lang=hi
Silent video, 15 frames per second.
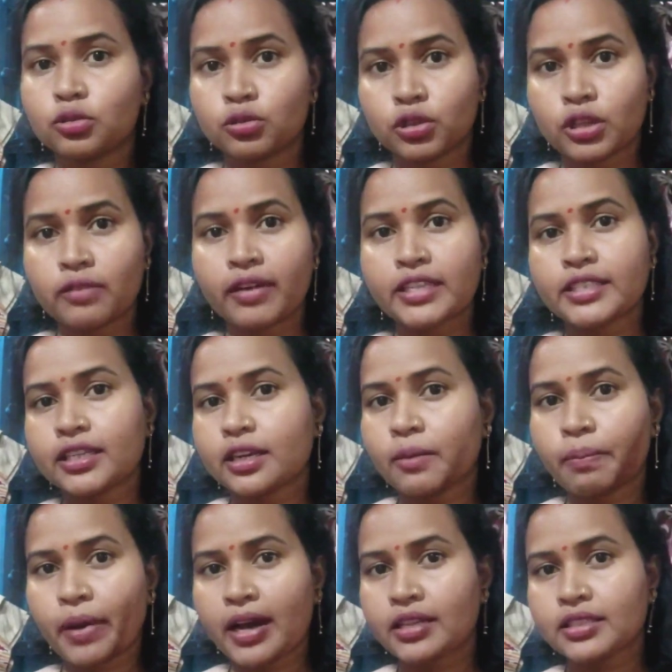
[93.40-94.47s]
तो दरवाजे के
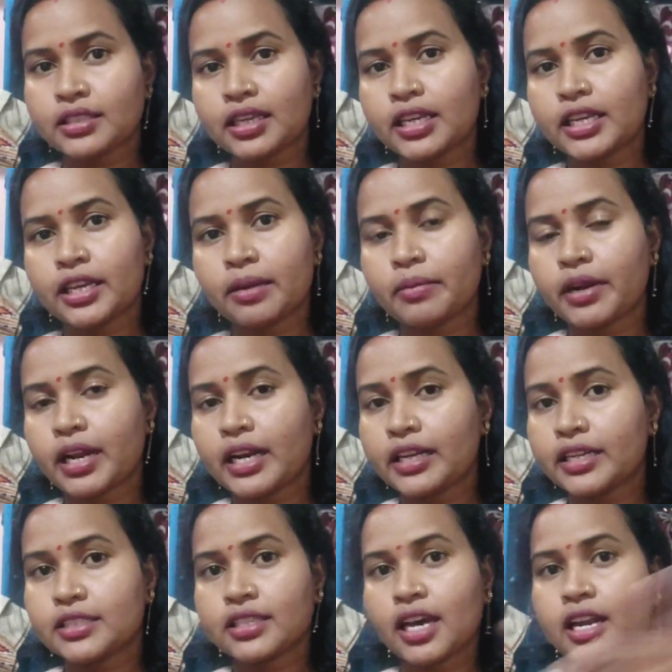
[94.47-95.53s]
पास से ही कैमरा
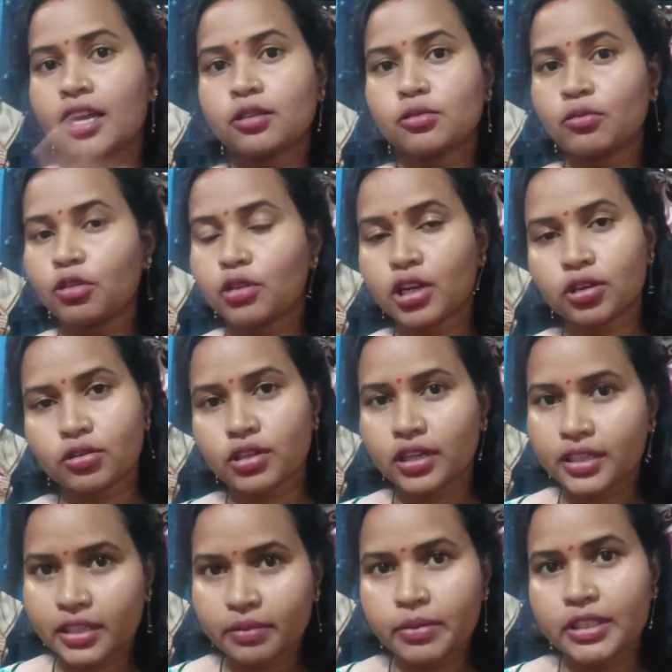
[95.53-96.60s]
लेके सारा तुम लोग का
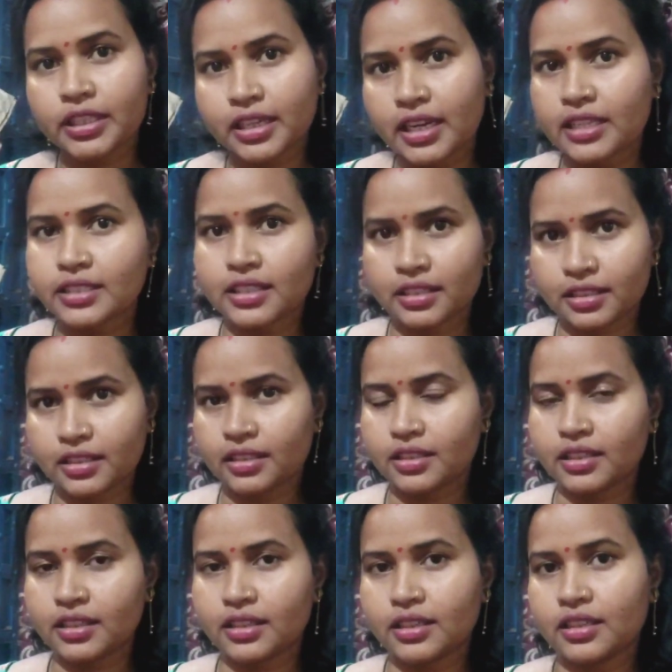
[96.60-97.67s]
नोटंकी में दिखा सकती
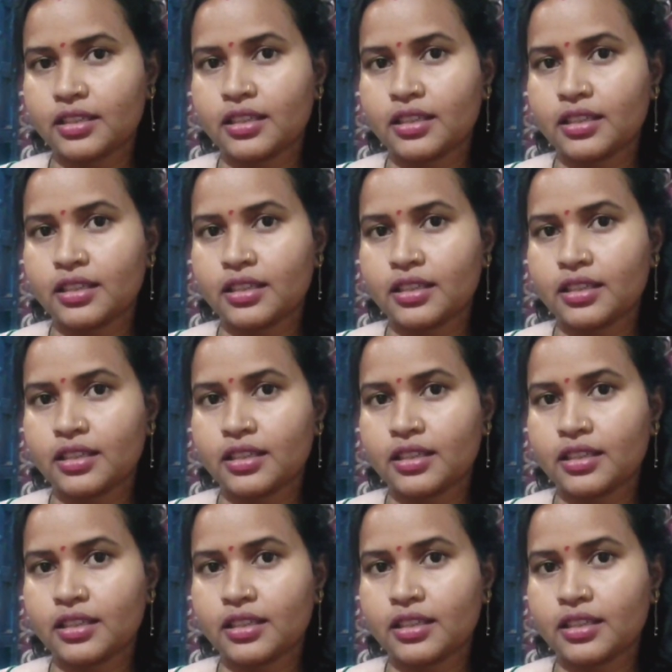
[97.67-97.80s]
थी